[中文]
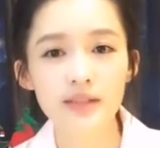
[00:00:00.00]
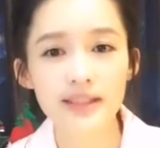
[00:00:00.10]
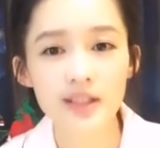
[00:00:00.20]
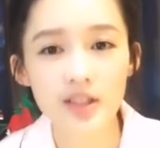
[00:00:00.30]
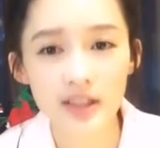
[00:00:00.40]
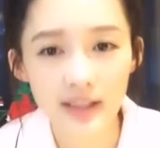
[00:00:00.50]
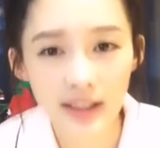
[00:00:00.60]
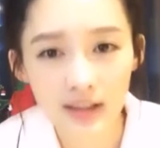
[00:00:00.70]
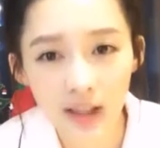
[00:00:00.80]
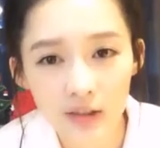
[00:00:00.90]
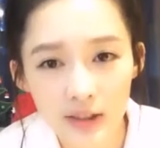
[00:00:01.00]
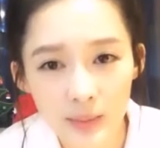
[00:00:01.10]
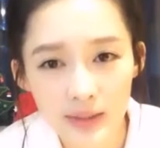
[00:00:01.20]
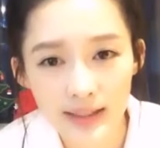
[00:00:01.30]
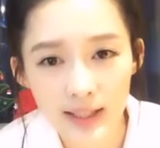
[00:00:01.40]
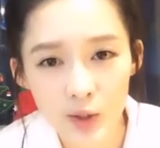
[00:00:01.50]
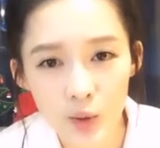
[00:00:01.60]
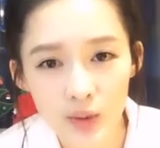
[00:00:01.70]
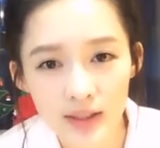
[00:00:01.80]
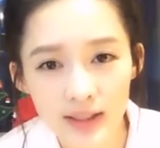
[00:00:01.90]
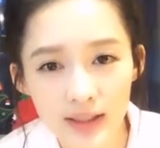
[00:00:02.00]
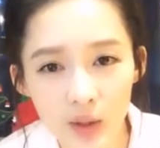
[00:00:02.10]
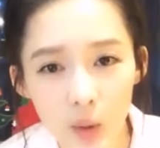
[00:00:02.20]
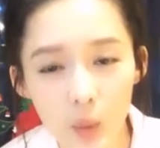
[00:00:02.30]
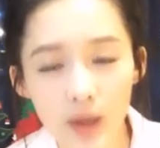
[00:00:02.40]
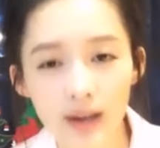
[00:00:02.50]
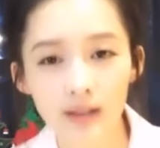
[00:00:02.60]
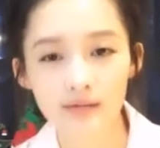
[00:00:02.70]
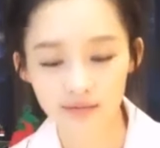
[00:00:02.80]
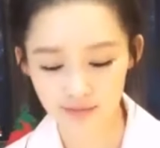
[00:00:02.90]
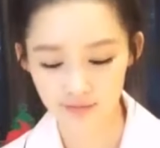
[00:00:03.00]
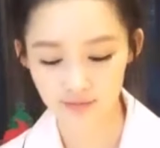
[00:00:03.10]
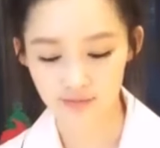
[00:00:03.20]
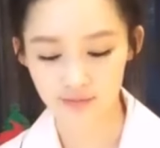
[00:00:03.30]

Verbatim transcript: 不能及时的念到你们在说的那个话。